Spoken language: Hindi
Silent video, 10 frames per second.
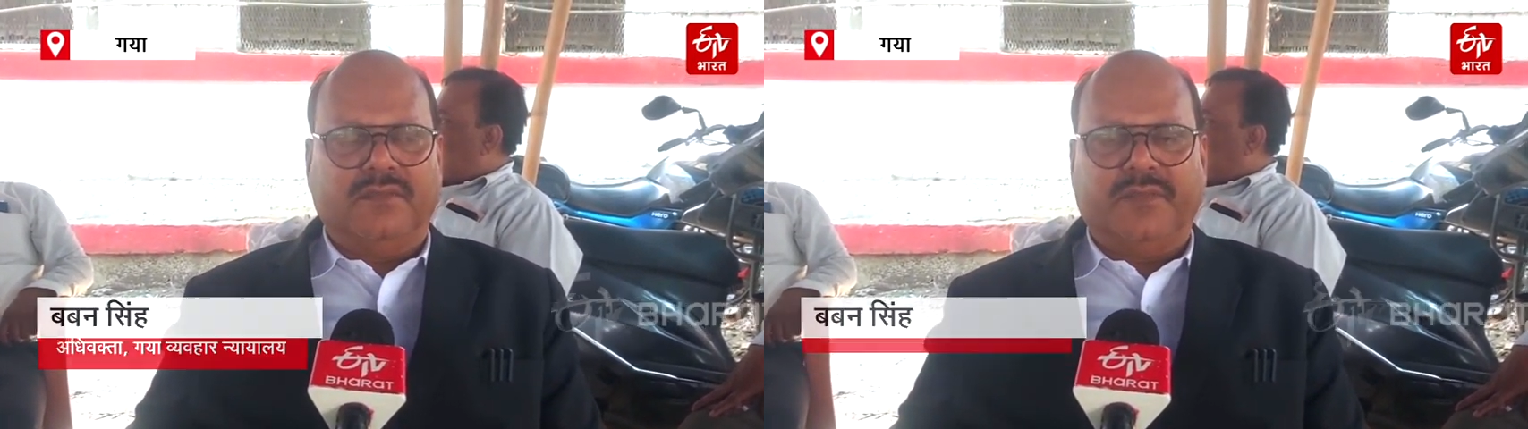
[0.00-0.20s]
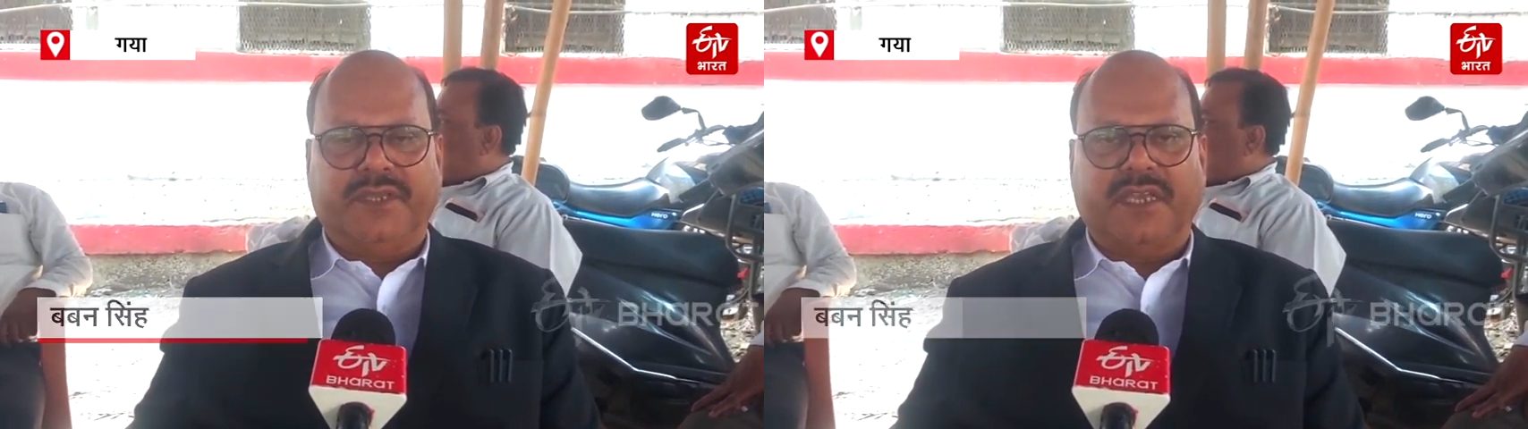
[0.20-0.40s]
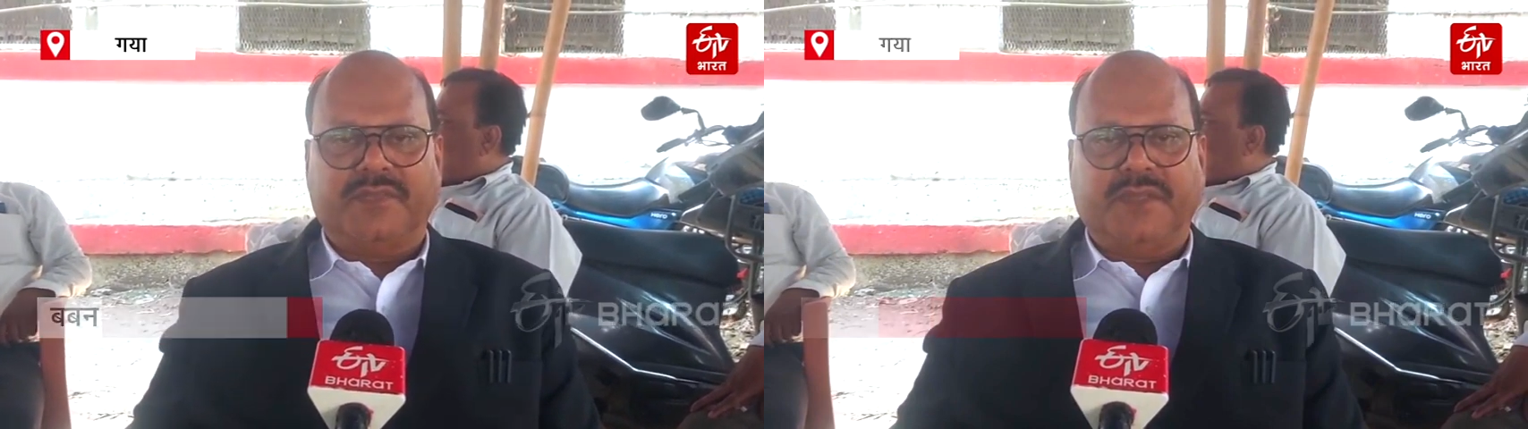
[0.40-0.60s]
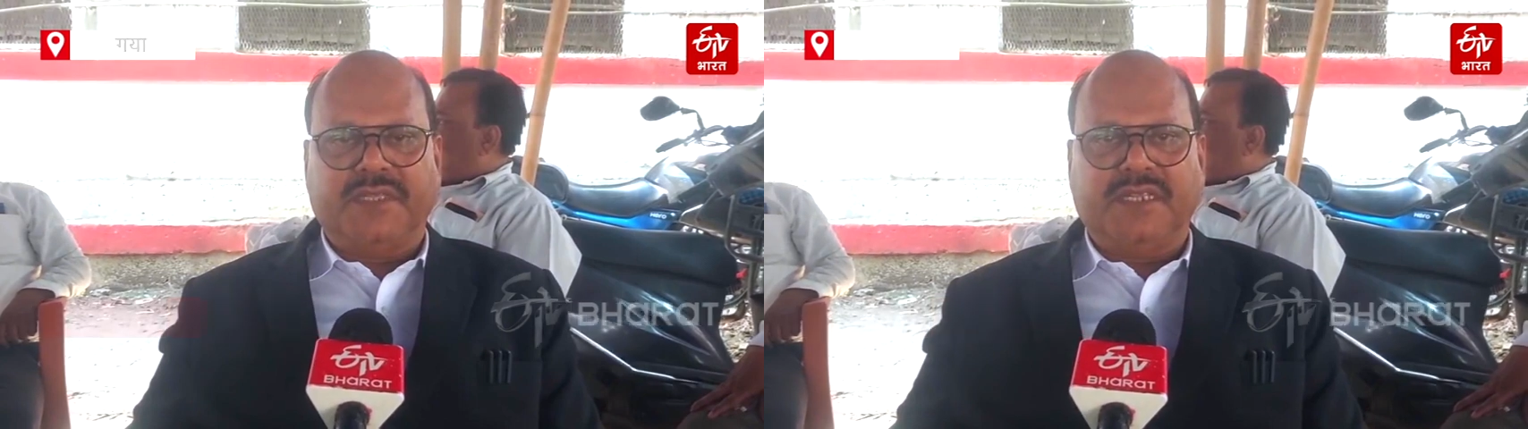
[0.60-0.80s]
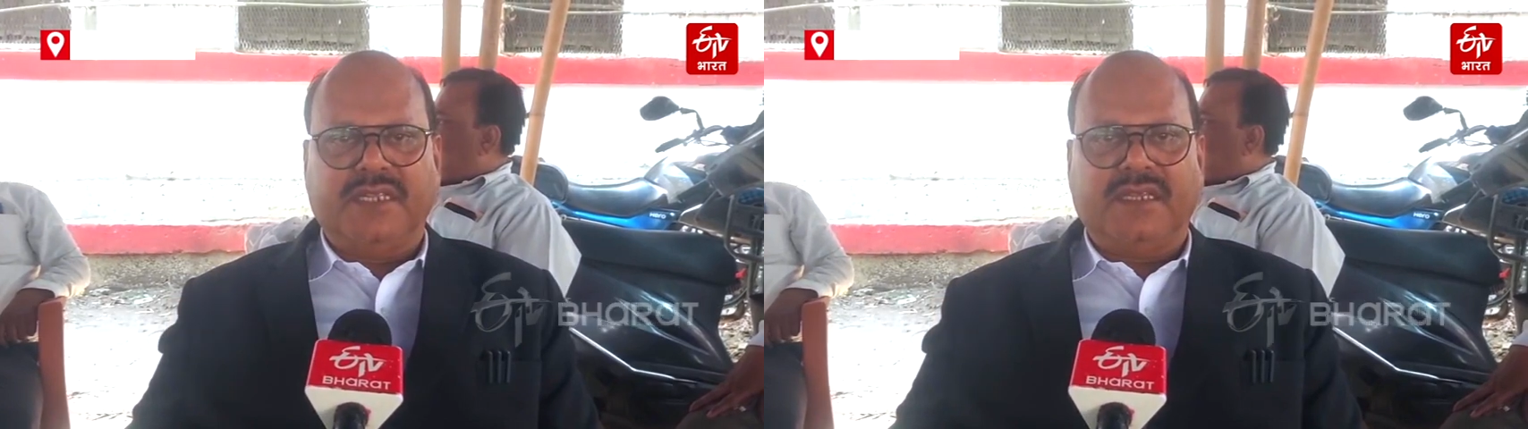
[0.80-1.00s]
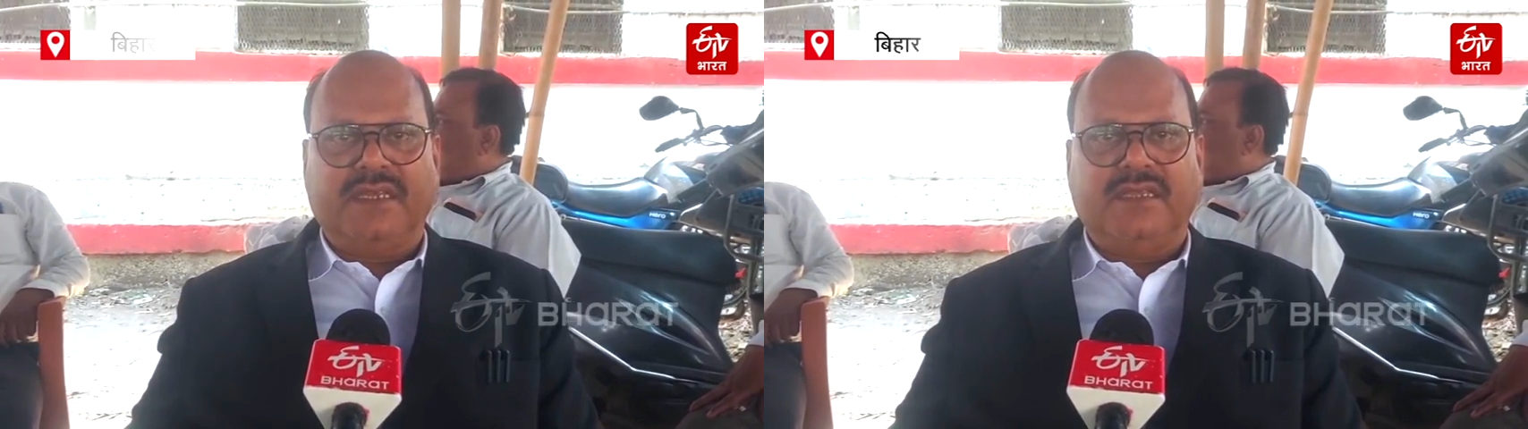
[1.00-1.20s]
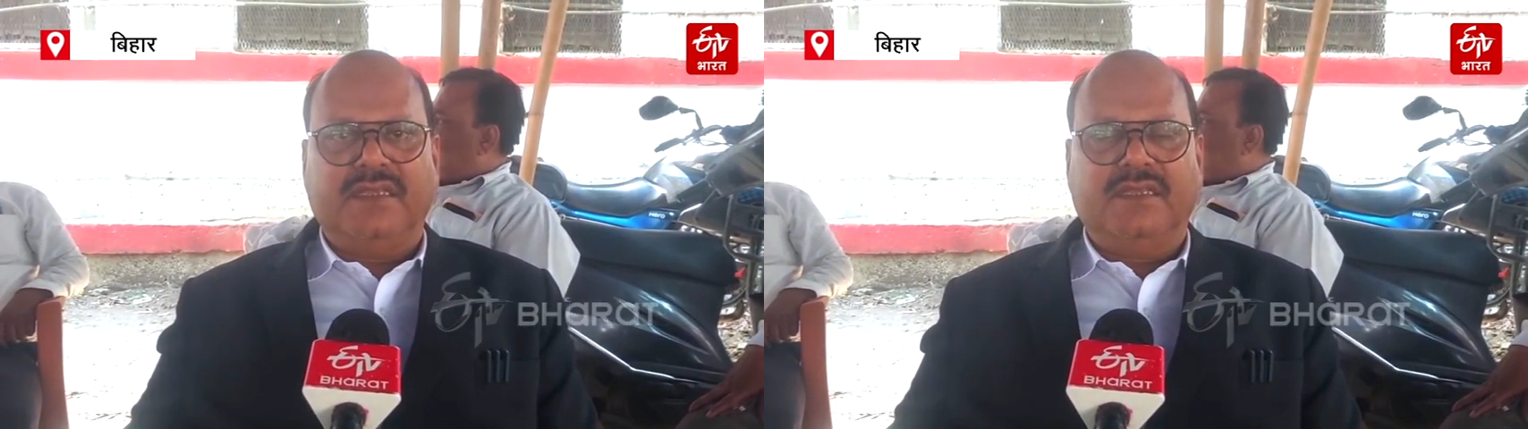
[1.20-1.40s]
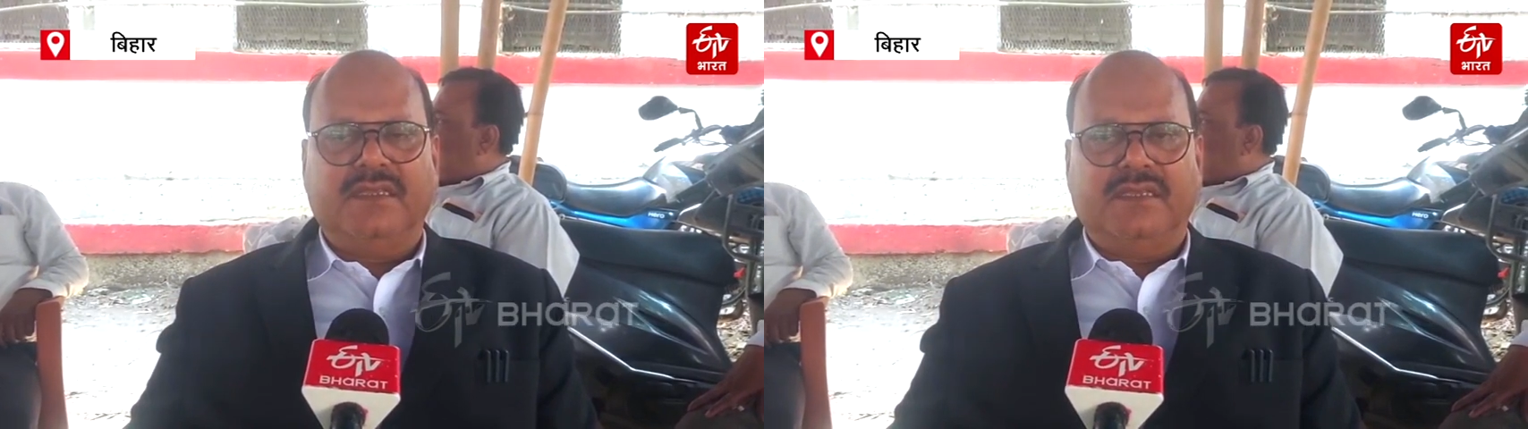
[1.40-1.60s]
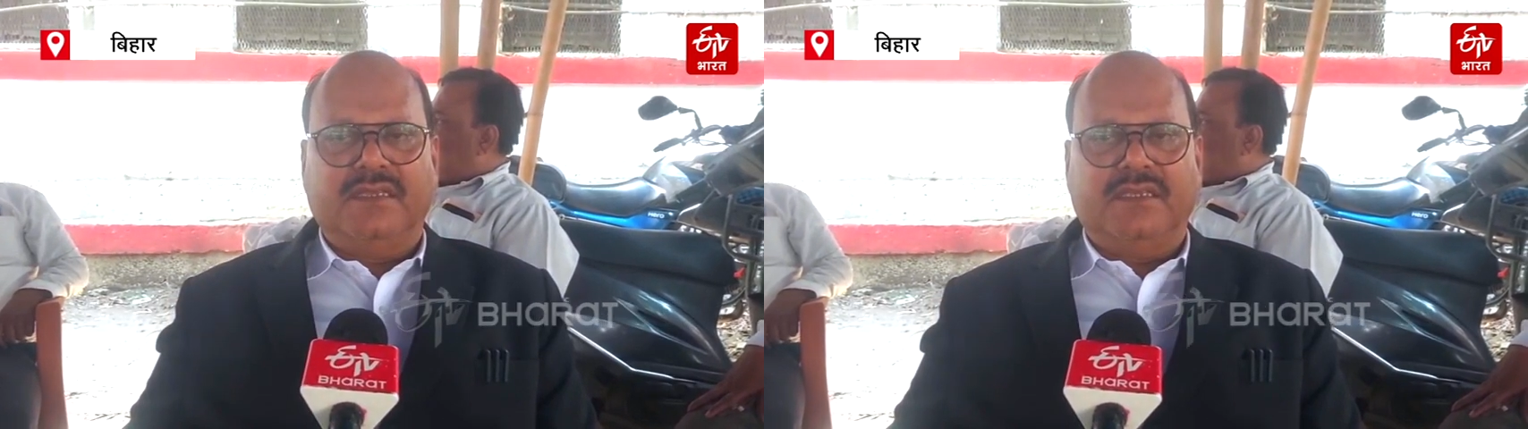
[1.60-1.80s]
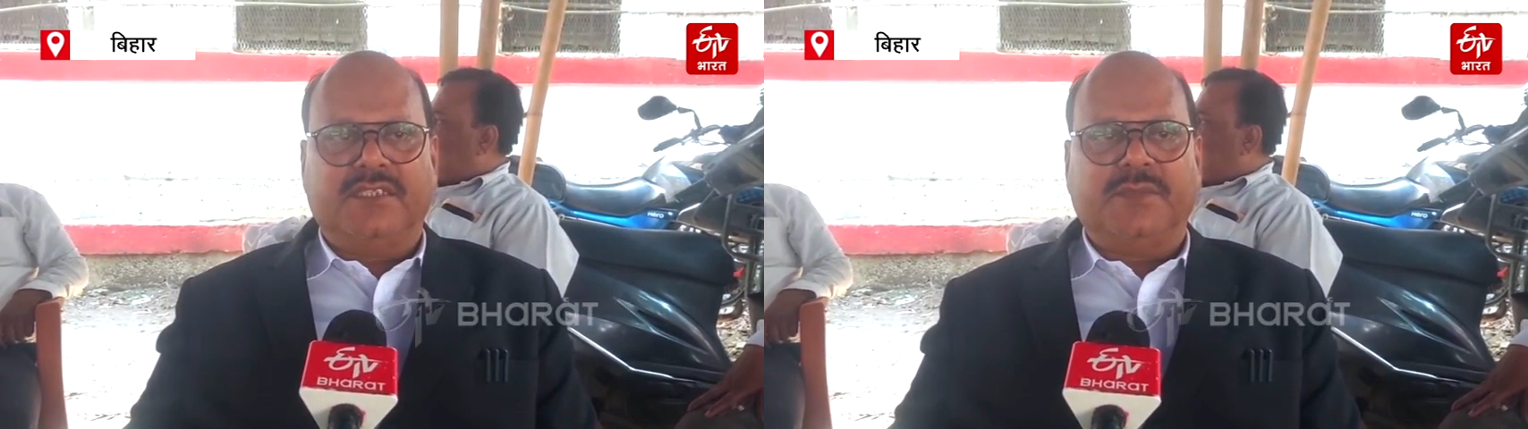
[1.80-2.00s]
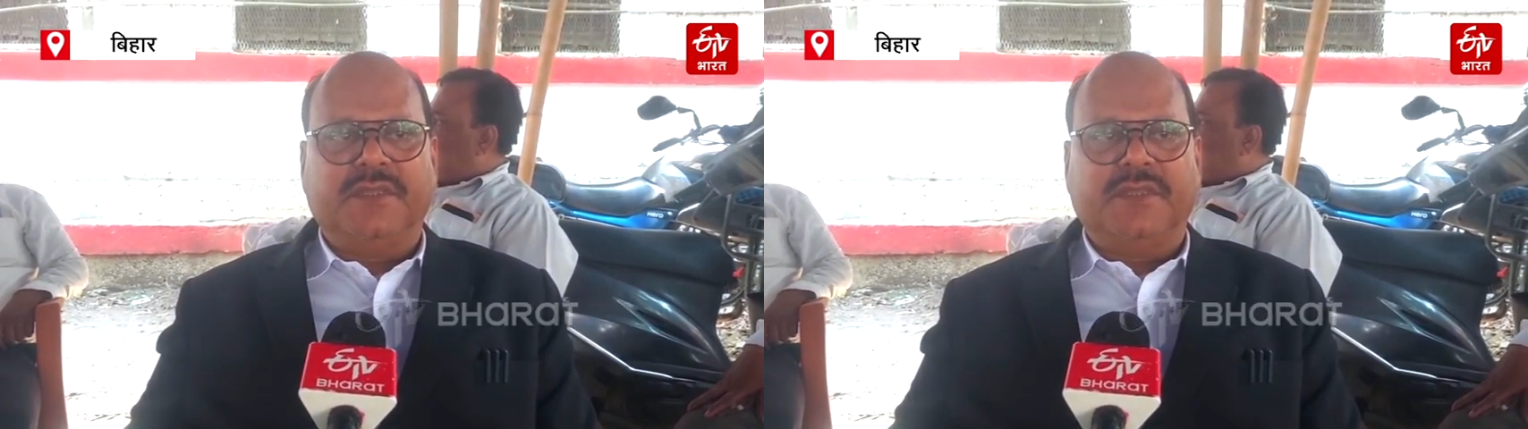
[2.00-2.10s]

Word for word: विख्यात मंदिर है इस